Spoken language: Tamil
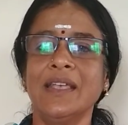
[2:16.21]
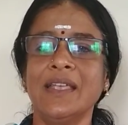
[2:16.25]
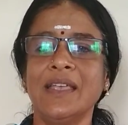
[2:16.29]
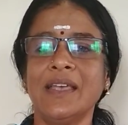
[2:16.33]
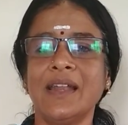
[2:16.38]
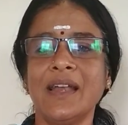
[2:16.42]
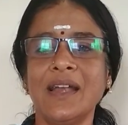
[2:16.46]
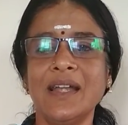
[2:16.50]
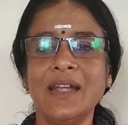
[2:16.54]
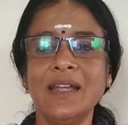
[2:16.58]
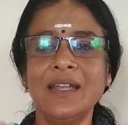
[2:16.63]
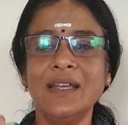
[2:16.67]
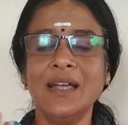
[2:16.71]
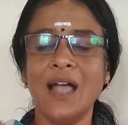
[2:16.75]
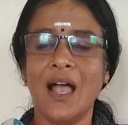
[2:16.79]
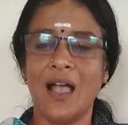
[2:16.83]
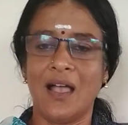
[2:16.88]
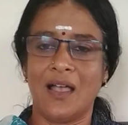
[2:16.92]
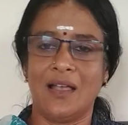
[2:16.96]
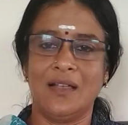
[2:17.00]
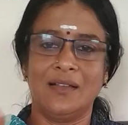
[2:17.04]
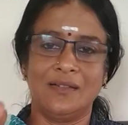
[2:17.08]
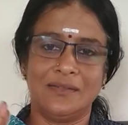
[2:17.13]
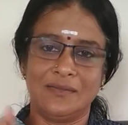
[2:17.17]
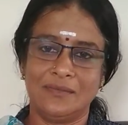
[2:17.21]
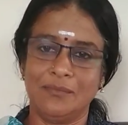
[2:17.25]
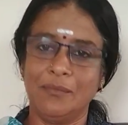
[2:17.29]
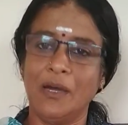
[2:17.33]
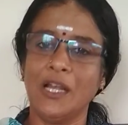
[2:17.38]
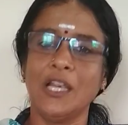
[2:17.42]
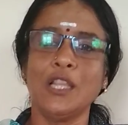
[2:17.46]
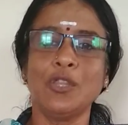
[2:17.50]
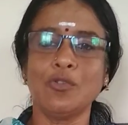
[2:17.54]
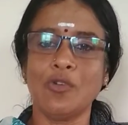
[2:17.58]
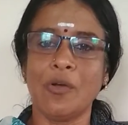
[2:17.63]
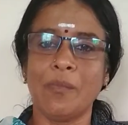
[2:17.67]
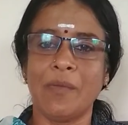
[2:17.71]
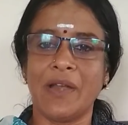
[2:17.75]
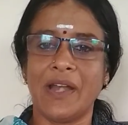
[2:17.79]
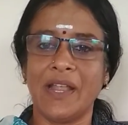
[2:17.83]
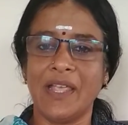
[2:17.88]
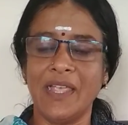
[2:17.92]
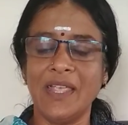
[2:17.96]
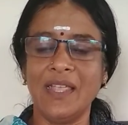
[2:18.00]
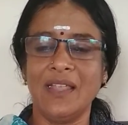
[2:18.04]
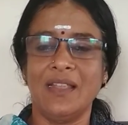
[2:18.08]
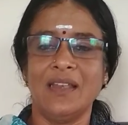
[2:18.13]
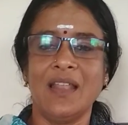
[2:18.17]
இரண்டு
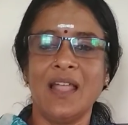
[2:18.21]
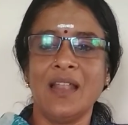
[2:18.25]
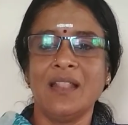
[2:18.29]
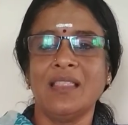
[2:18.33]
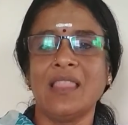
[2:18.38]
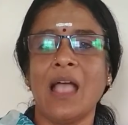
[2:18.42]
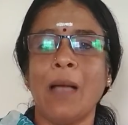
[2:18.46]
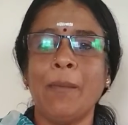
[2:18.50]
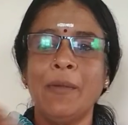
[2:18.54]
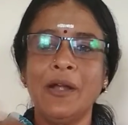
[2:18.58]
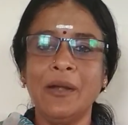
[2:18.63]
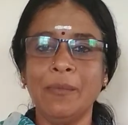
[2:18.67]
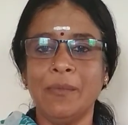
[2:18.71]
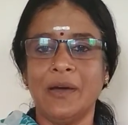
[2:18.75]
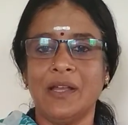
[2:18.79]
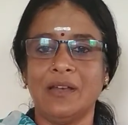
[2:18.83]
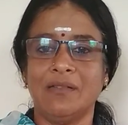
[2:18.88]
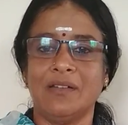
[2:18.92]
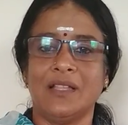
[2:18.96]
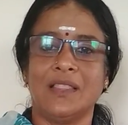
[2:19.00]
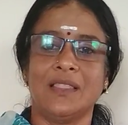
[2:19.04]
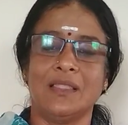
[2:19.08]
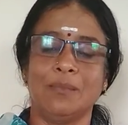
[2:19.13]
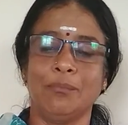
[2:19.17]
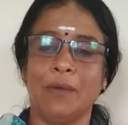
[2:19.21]
மருத்துவமனை நான் தமிழ் மருவ